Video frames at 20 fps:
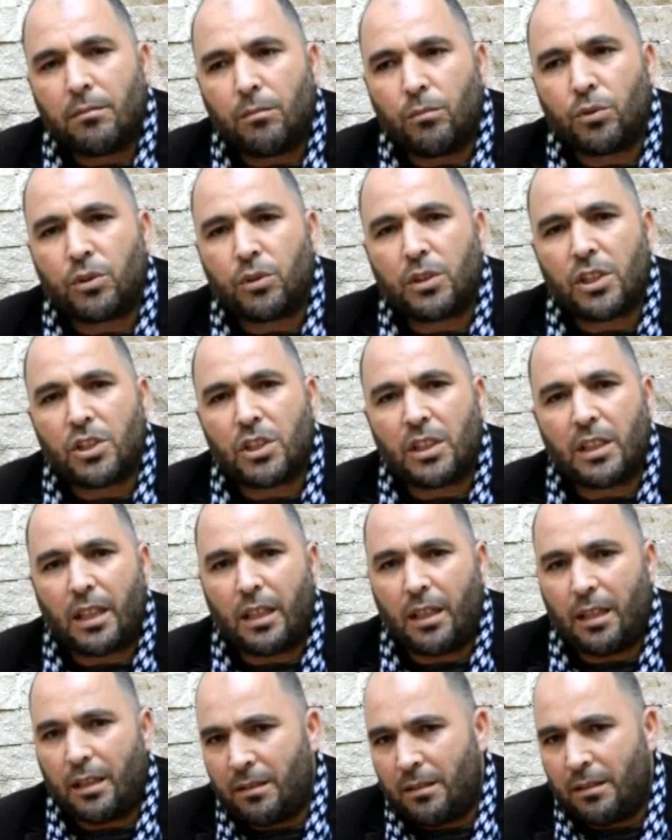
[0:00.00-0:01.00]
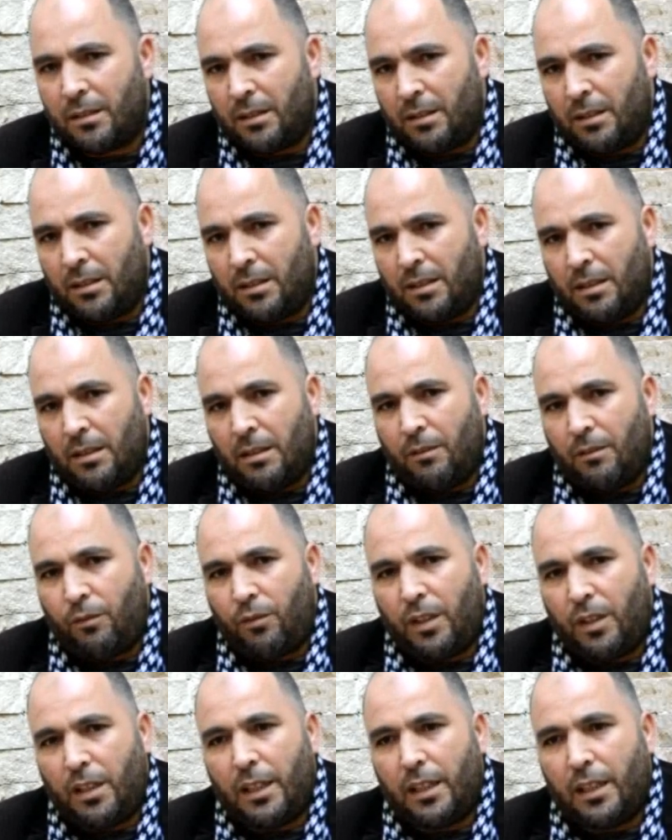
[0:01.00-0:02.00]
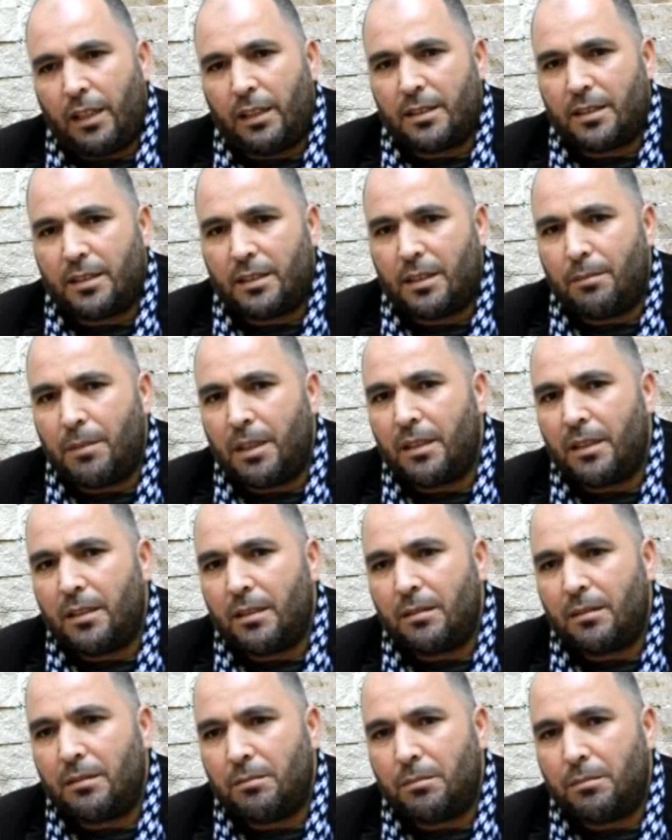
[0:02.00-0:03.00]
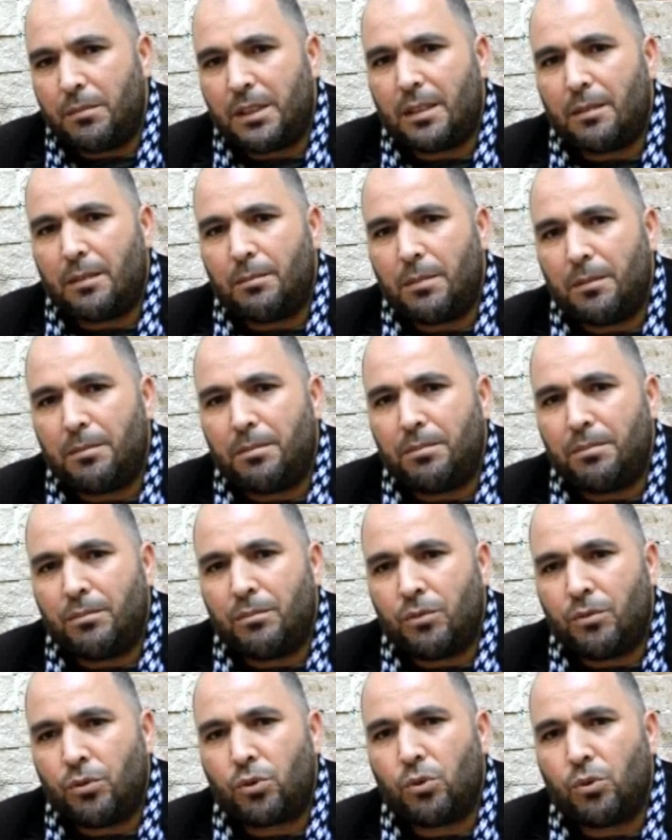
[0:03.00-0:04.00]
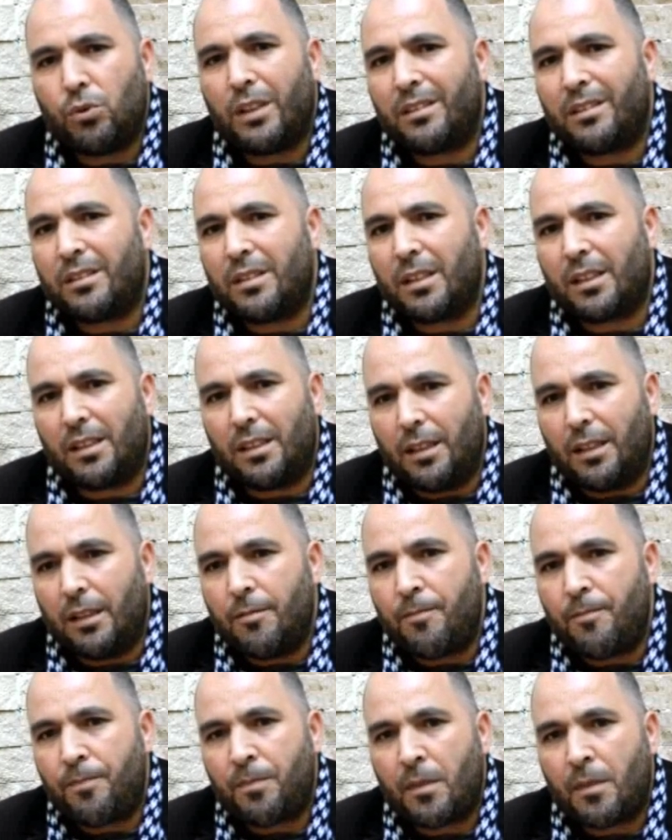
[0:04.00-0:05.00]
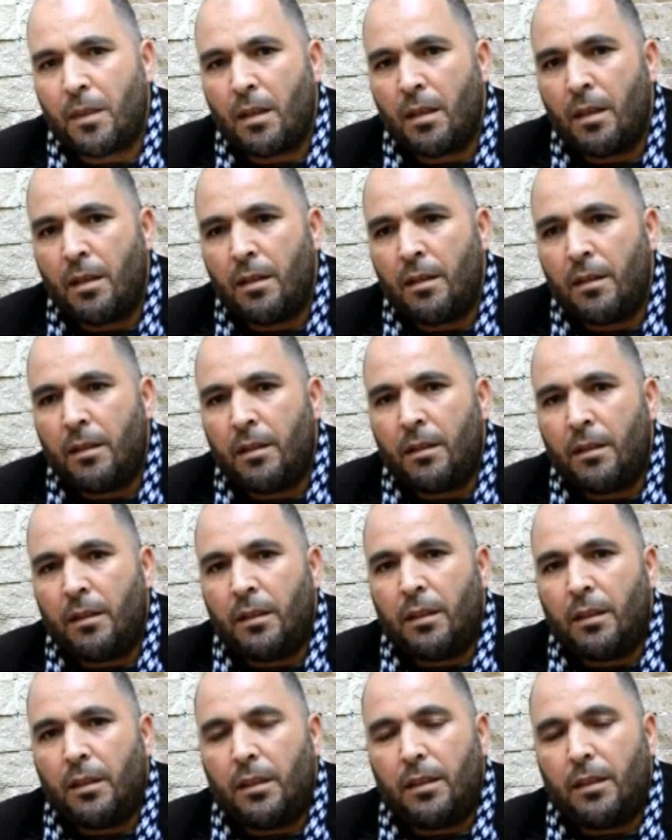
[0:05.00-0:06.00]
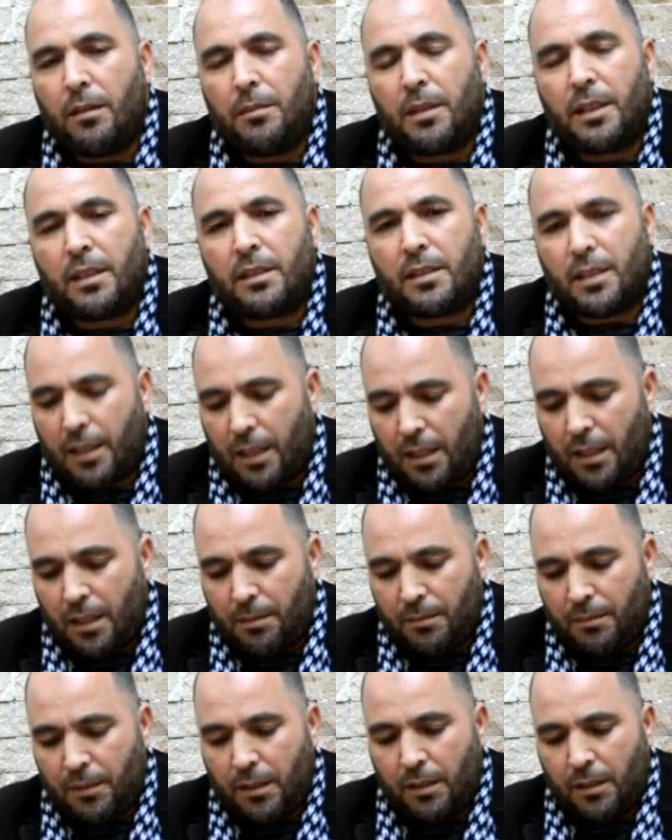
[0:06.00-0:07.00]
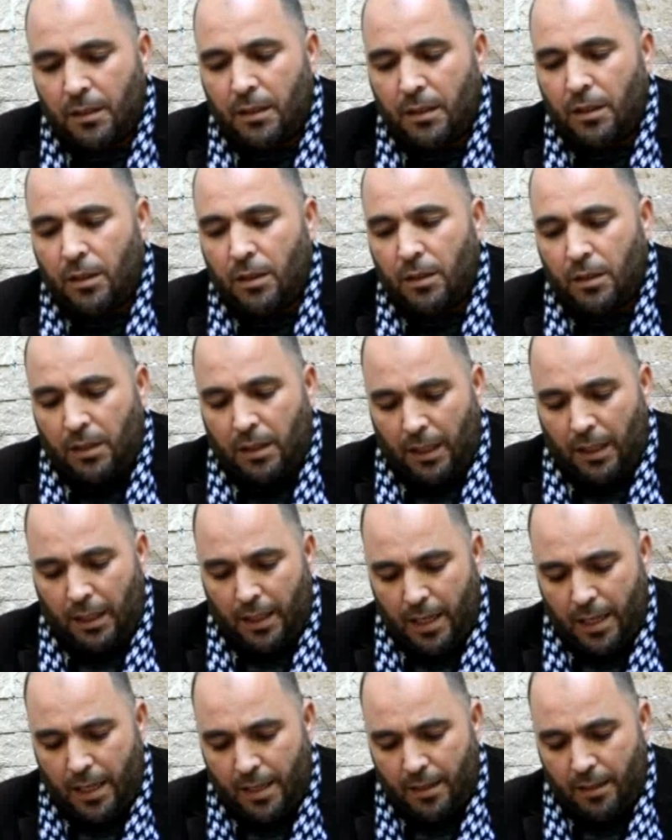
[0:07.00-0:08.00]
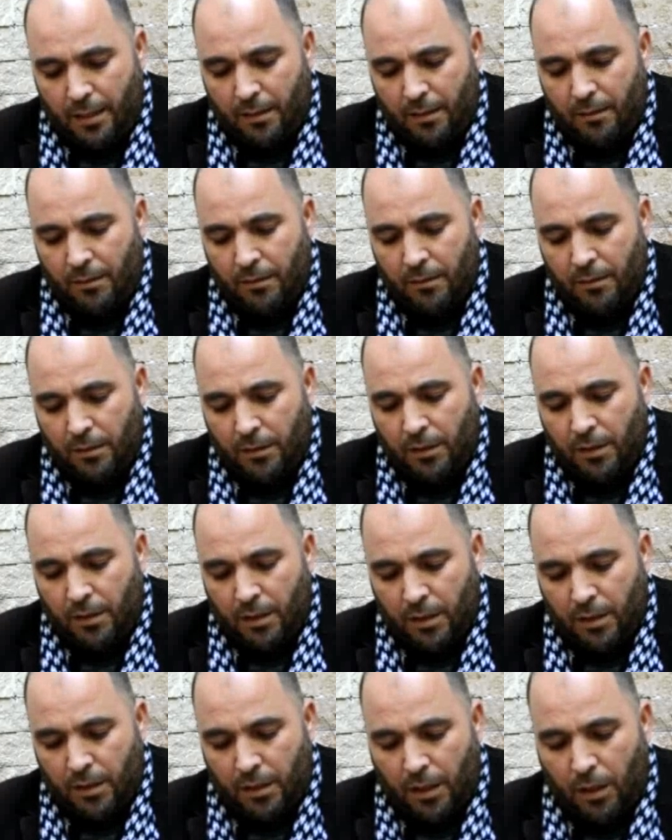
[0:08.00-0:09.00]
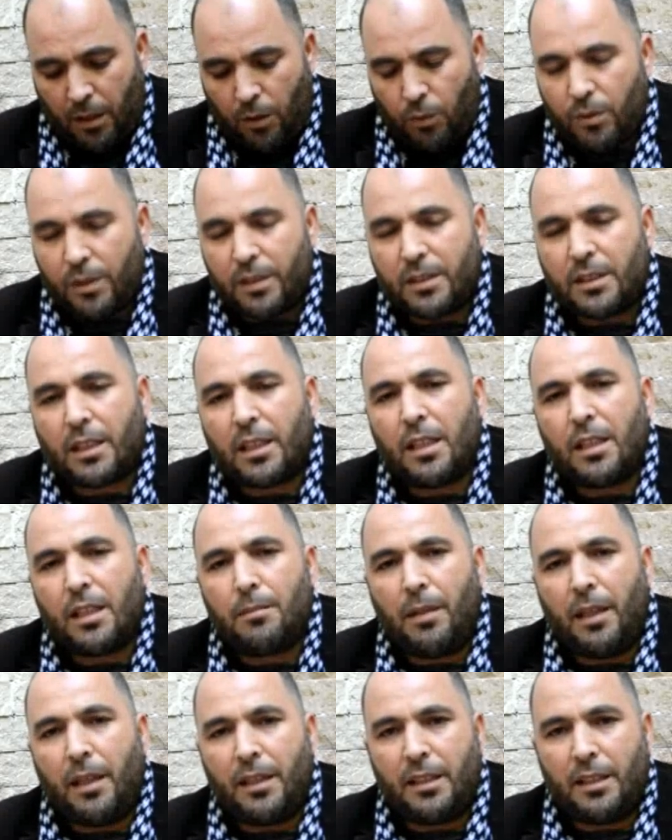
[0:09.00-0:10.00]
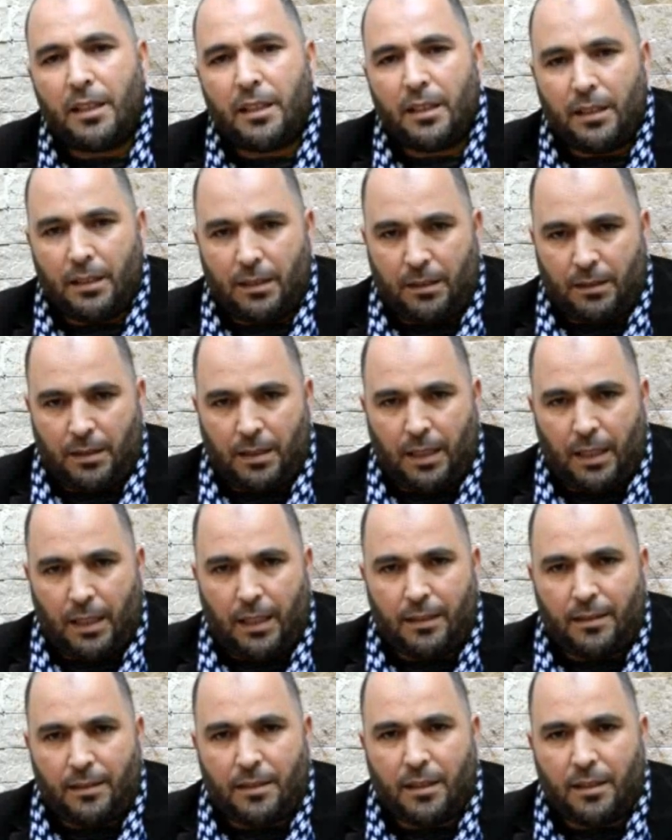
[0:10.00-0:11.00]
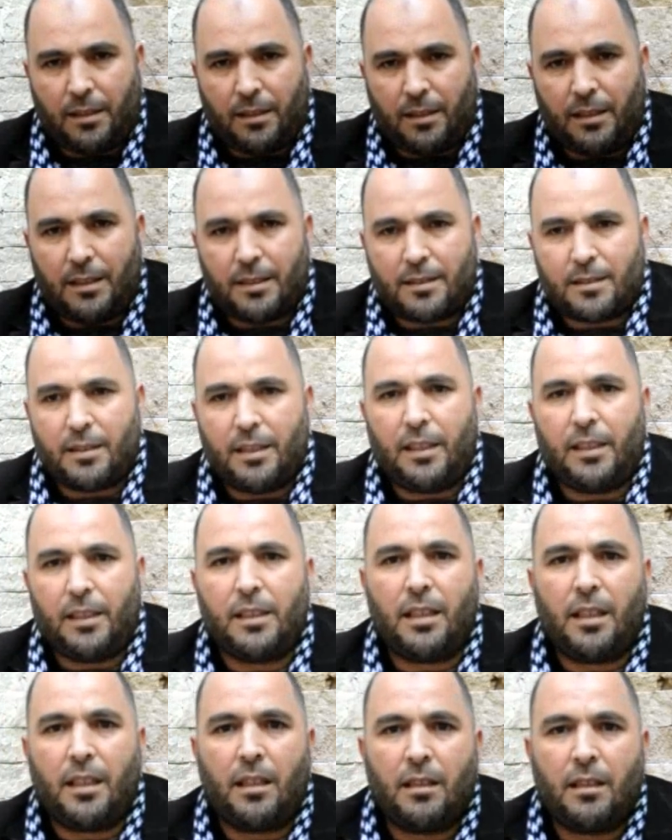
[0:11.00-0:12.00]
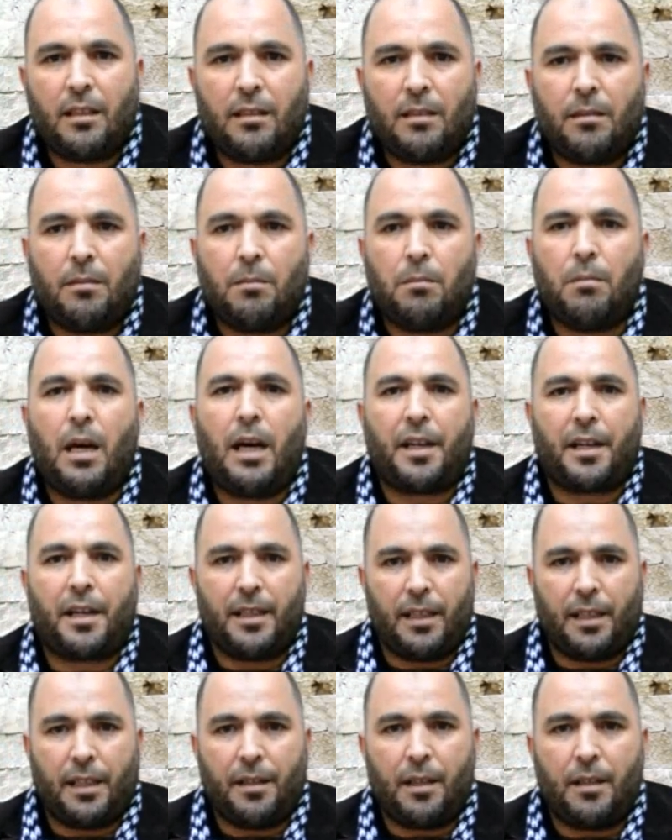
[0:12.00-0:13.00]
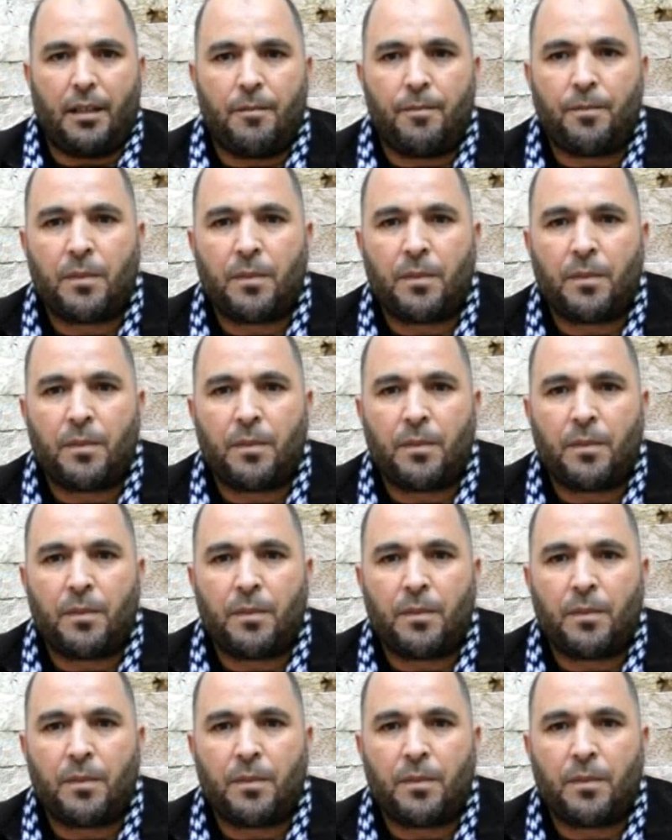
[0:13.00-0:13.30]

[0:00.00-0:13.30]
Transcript: منتشرة في هذا الزمن بسبب سوء التغذية لما نتكلم الآن نحاول نتكلم عن التغذية الصحية مع الرياضة